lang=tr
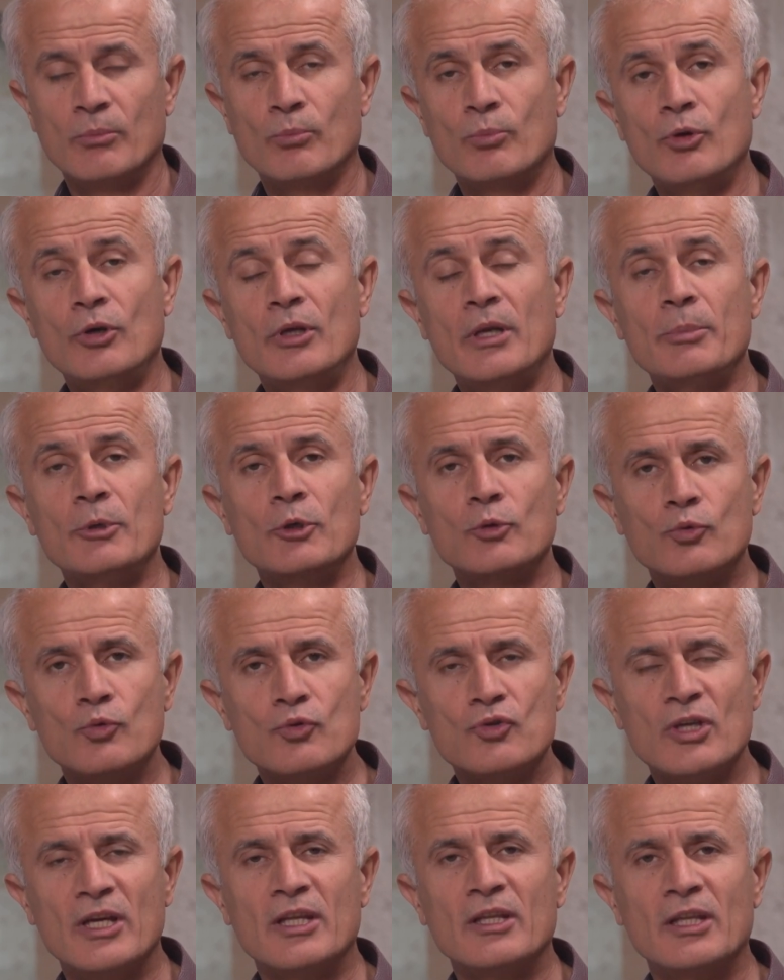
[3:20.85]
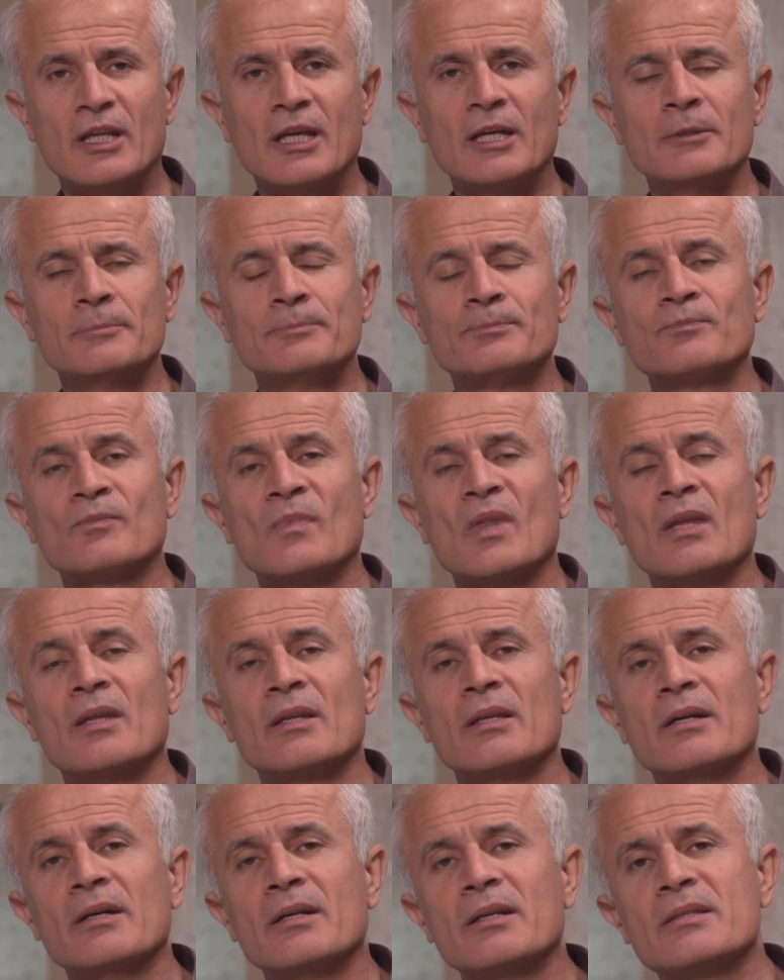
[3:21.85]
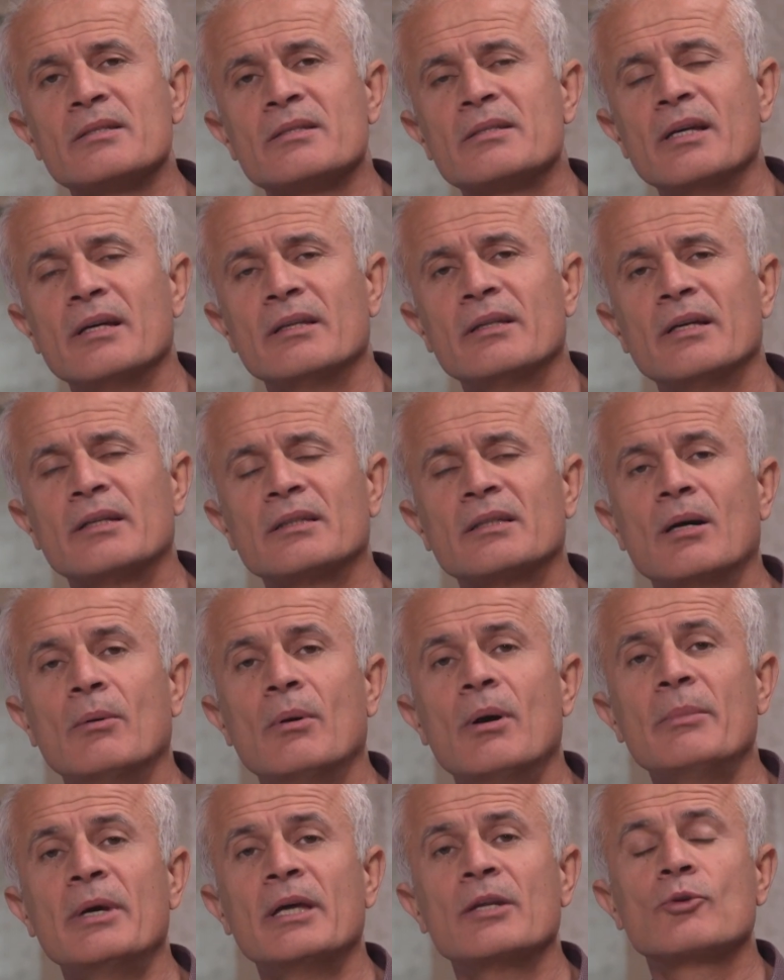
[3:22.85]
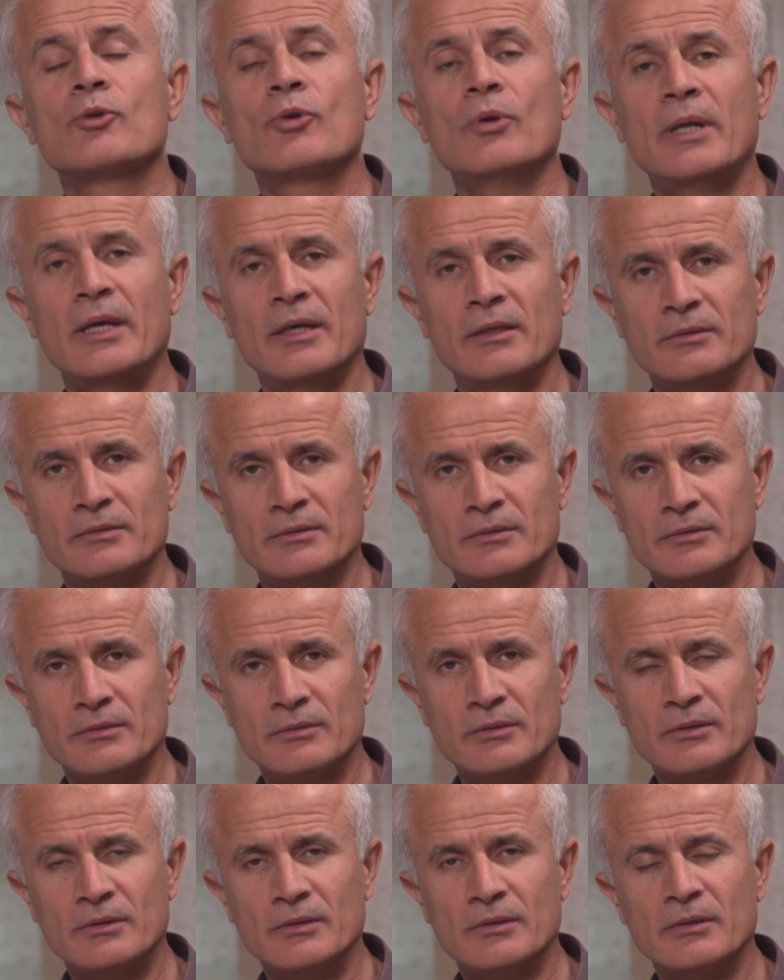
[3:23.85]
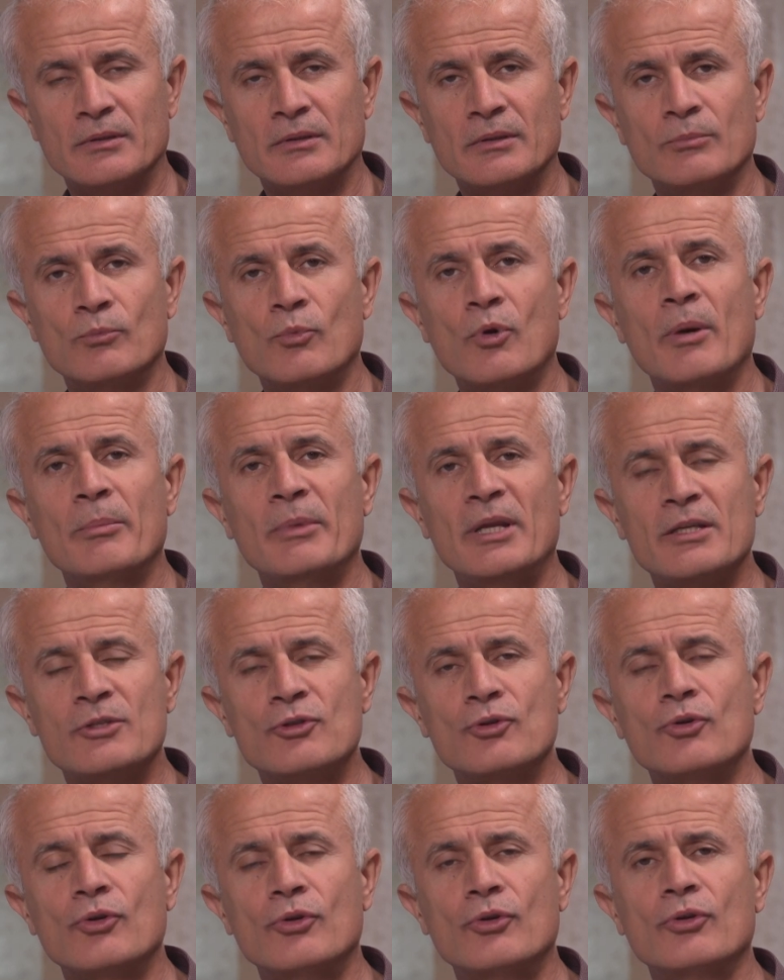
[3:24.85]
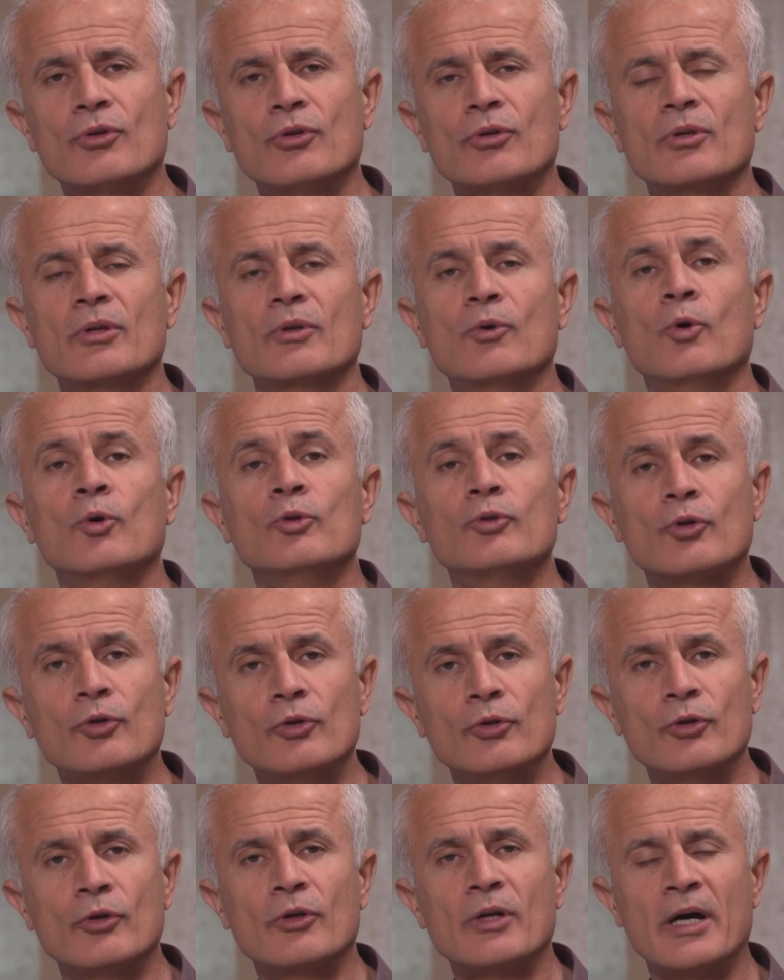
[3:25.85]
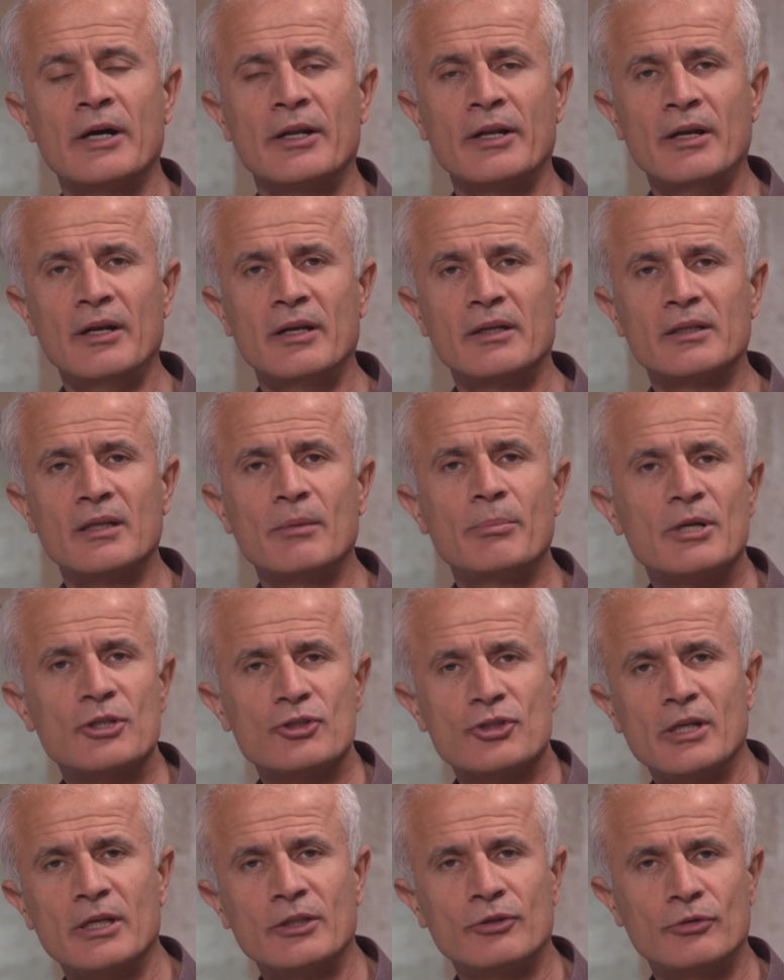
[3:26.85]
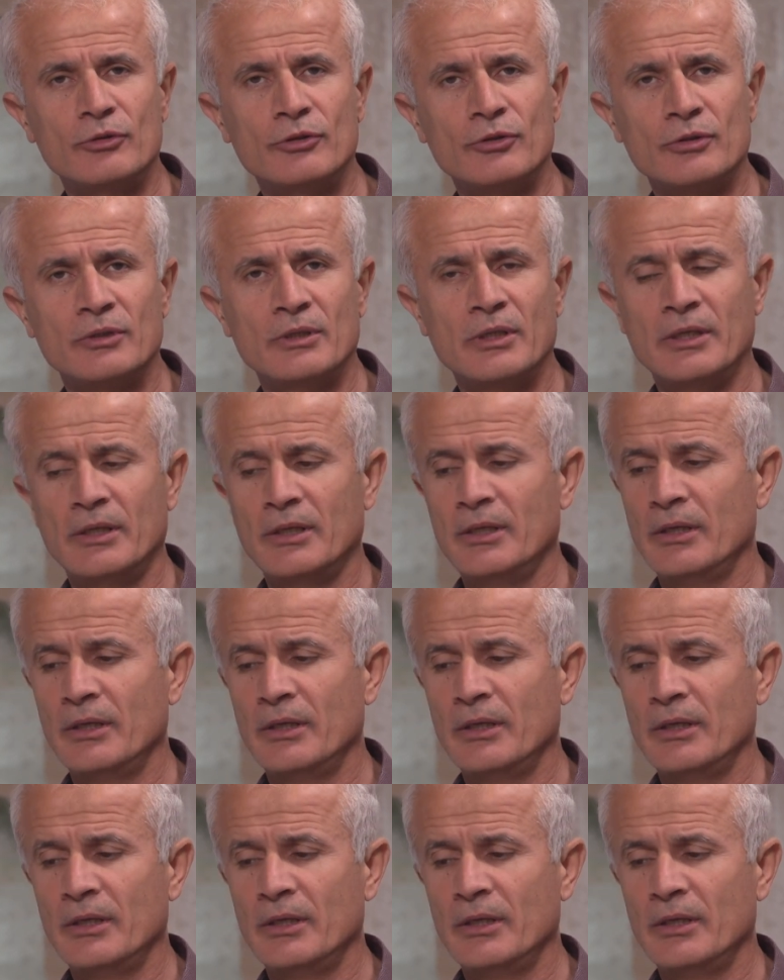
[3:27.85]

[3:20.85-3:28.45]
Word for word: Böyle bir düzende Hristiyanlar tamamen köle muamelesi görüyor, öldürülüyor, arenlarda parçalatılıyor.